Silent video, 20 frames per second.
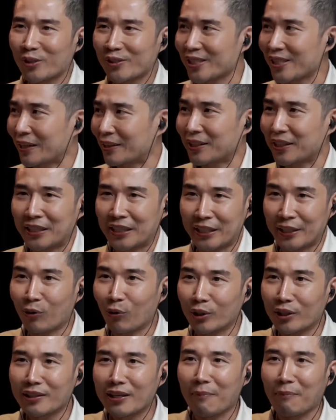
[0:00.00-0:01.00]
เศรษฐีค
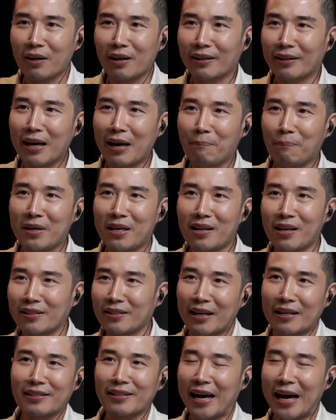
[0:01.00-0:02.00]
นที่ทำเงินได้ปีละ
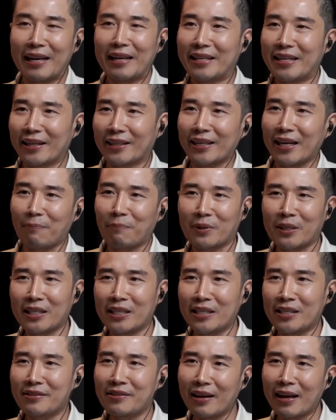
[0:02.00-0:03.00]
แสนเหรียญกับ
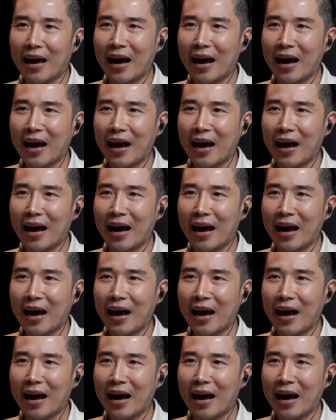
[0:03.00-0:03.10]
อีเดือนละ